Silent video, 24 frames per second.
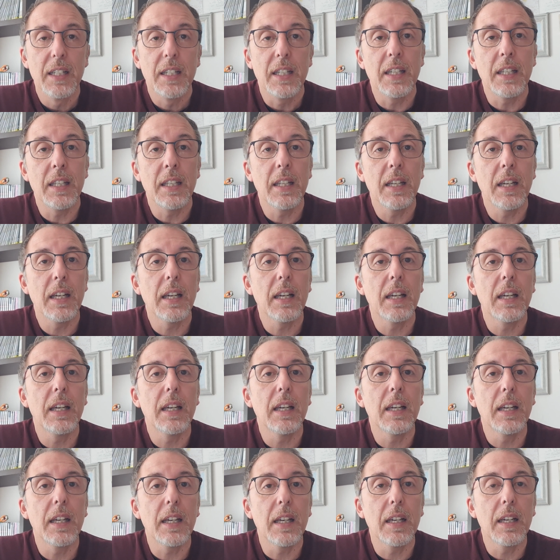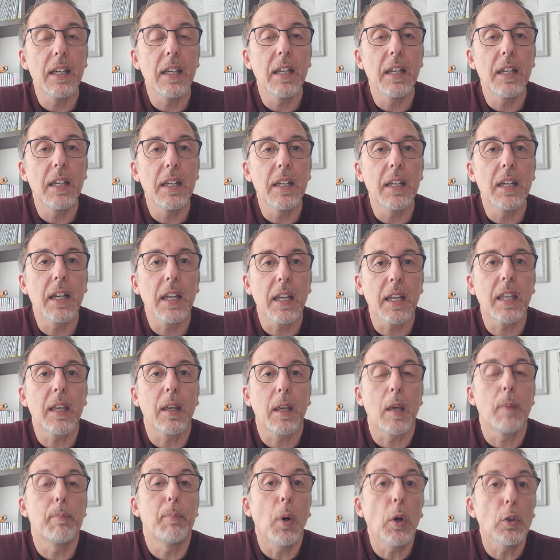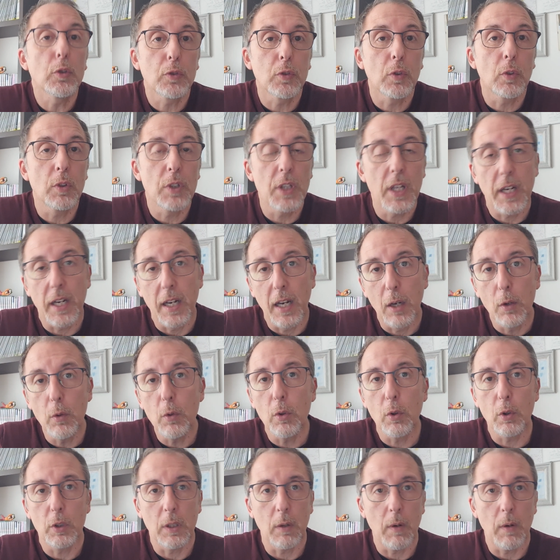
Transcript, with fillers: in, eh, che, che, possono dire la loro,